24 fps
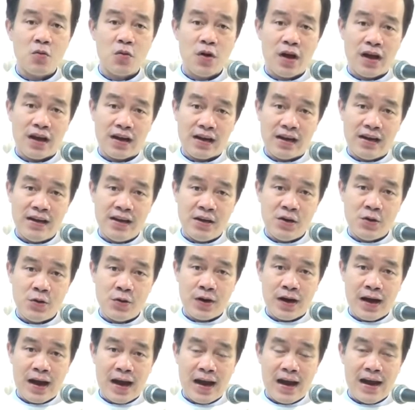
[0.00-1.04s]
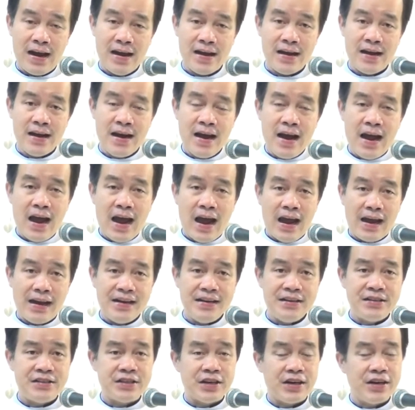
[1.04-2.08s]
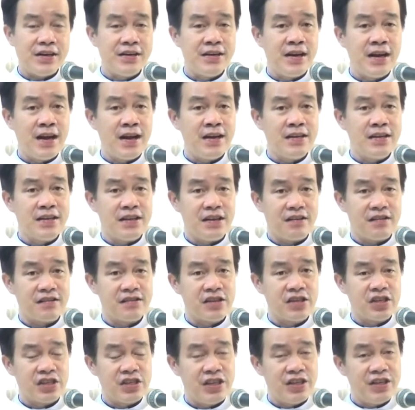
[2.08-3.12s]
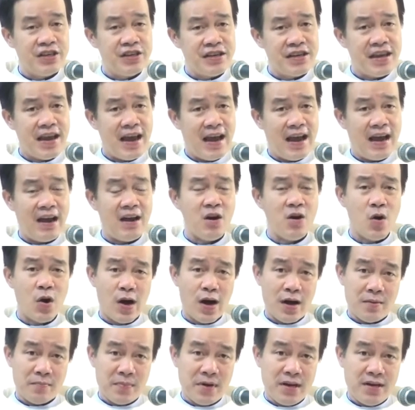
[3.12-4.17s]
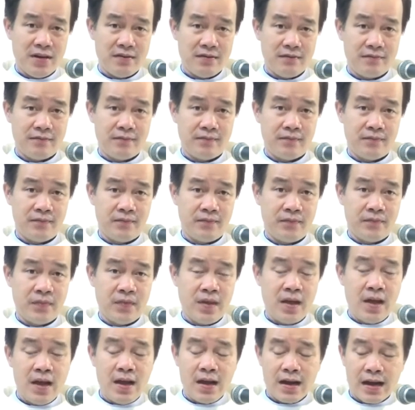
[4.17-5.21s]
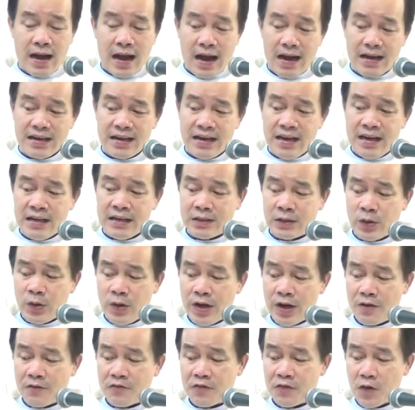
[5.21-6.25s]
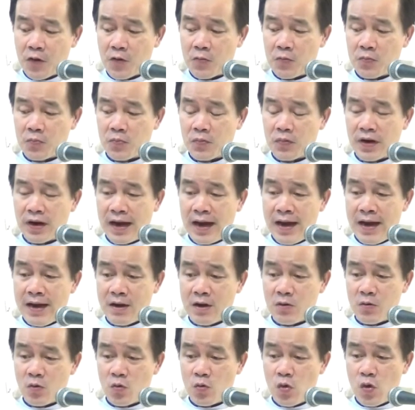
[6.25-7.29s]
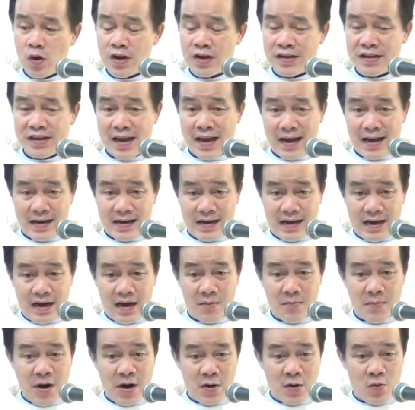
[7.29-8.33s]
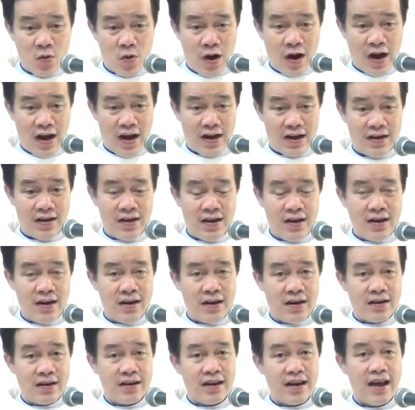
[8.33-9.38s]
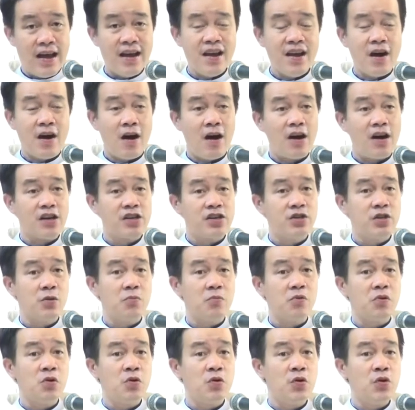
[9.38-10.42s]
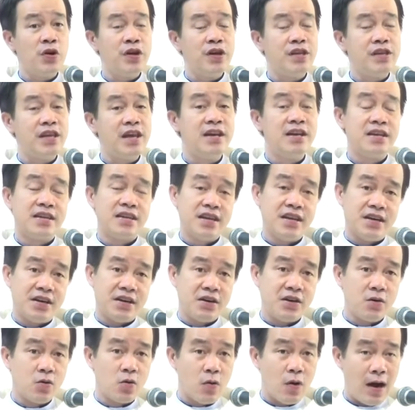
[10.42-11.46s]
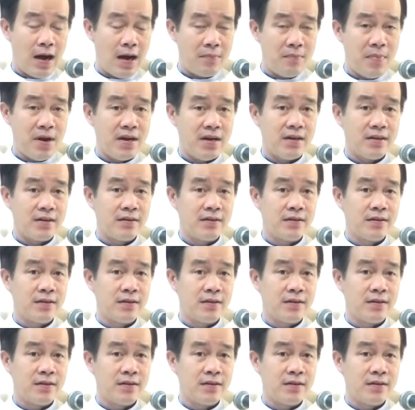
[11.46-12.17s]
hoàng Leo Cả, hãy trở nên những sứ giả hòa bình. Ngài đi thuyết phục các quân giặc ở bên ngoài để họ rút lui, gìn giữ hòa bình.